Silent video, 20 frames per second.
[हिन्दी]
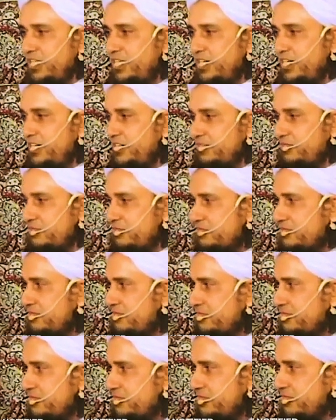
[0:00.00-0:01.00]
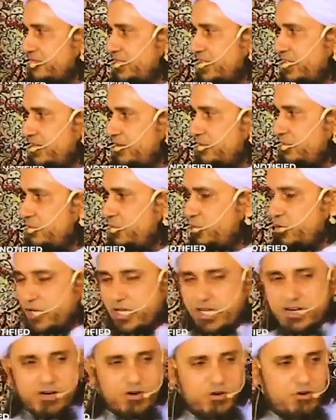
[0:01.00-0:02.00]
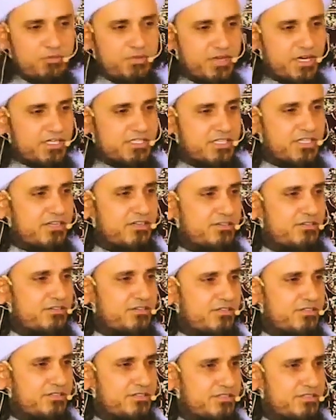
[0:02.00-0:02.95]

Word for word: दिया भूखे रहो प्यासे रहो